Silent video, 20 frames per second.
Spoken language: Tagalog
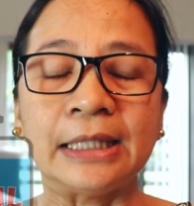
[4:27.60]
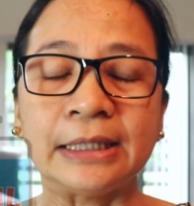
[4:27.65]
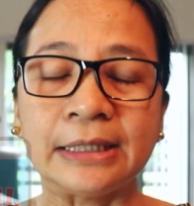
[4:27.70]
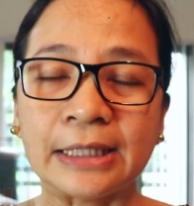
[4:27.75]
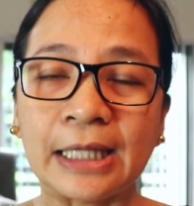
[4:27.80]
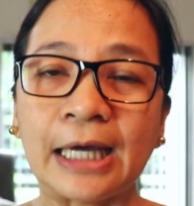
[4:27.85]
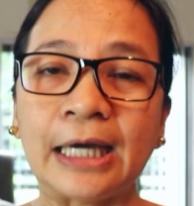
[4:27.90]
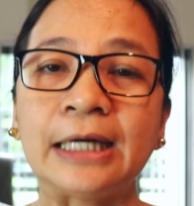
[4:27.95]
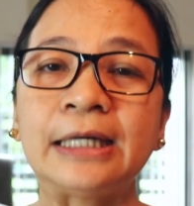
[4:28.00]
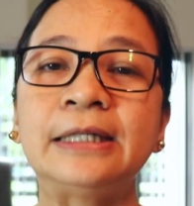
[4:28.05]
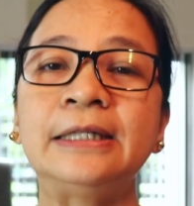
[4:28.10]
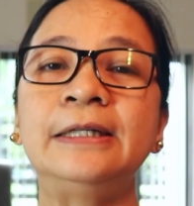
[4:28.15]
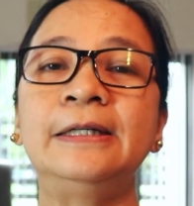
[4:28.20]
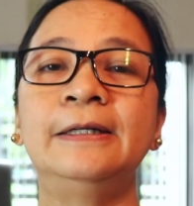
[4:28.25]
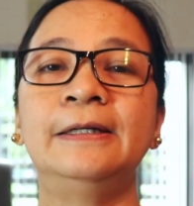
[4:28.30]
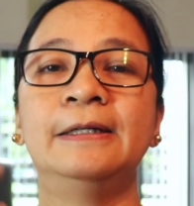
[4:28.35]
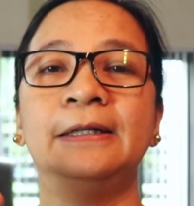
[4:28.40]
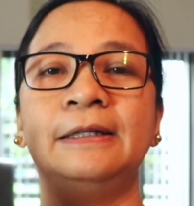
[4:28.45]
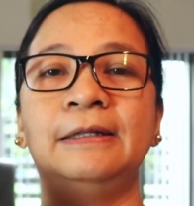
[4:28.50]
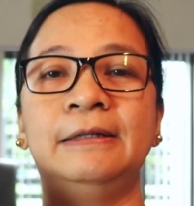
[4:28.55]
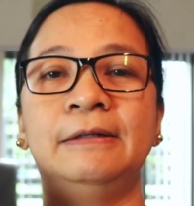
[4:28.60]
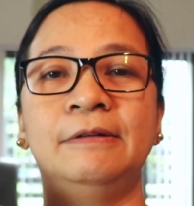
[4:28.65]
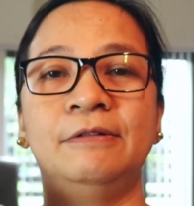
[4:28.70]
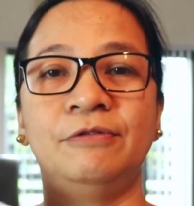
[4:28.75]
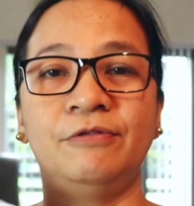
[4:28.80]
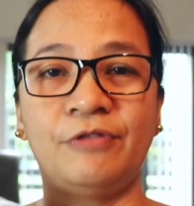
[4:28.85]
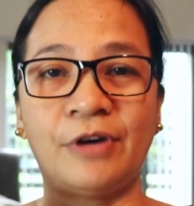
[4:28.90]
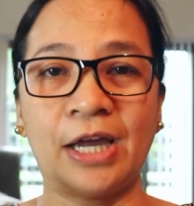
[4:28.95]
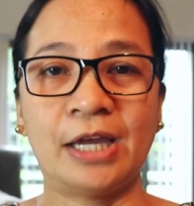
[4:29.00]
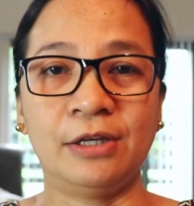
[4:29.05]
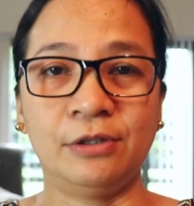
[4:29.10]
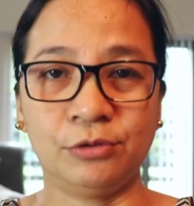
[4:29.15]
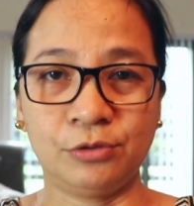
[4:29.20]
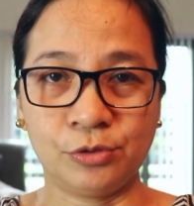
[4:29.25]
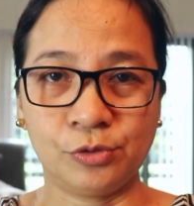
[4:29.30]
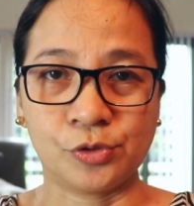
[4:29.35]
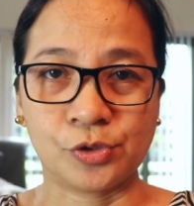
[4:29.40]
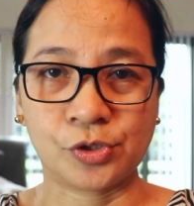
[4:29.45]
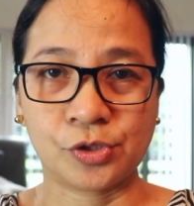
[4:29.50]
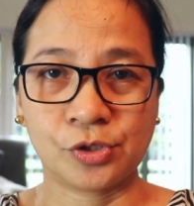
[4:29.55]
ng
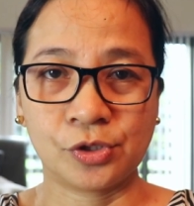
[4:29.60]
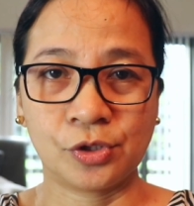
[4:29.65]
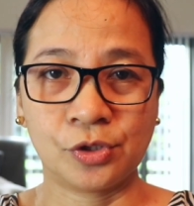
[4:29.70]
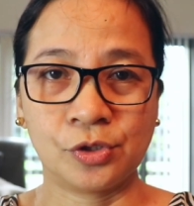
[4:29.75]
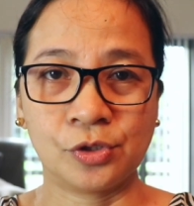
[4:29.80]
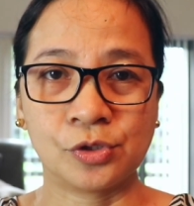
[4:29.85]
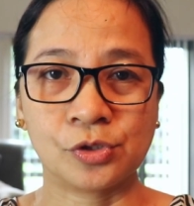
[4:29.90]
virus.